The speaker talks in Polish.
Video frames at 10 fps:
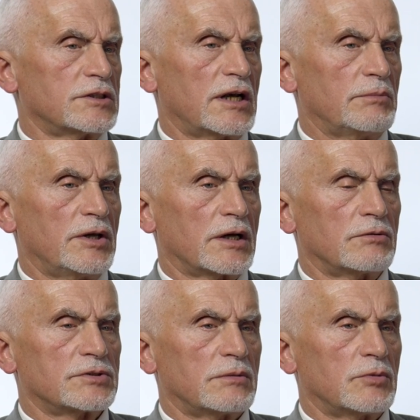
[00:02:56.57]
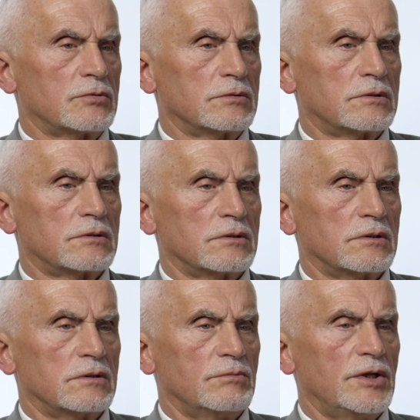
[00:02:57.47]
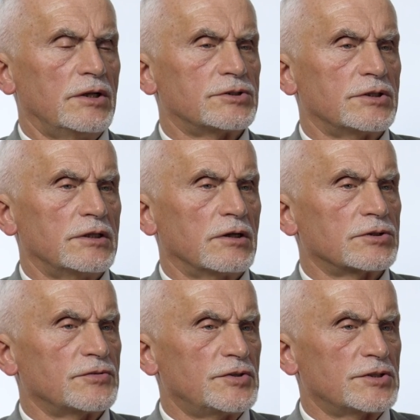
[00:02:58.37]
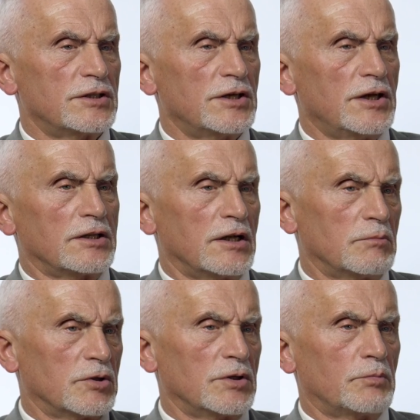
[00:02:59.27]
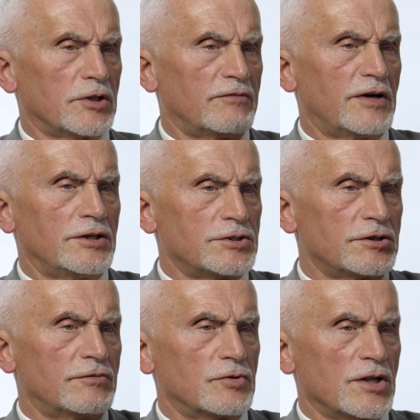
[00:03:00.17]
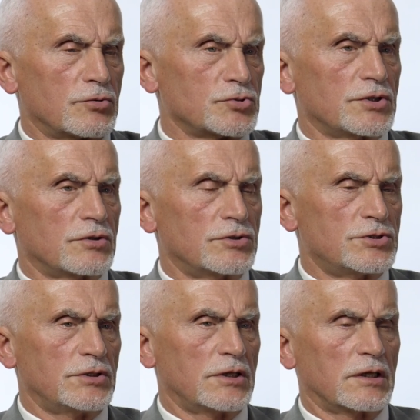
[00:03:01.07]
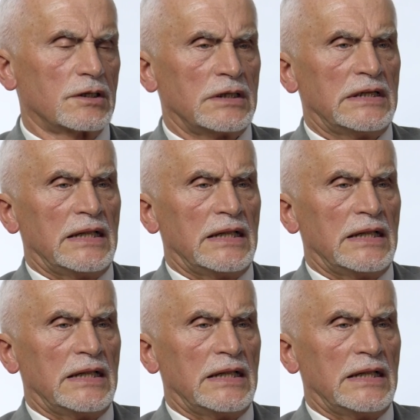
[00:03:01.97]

Za nami jechał samochód y, milicyjny. Oczywiście nie jeden, bo oni podawali sobie na różnych odcinkach.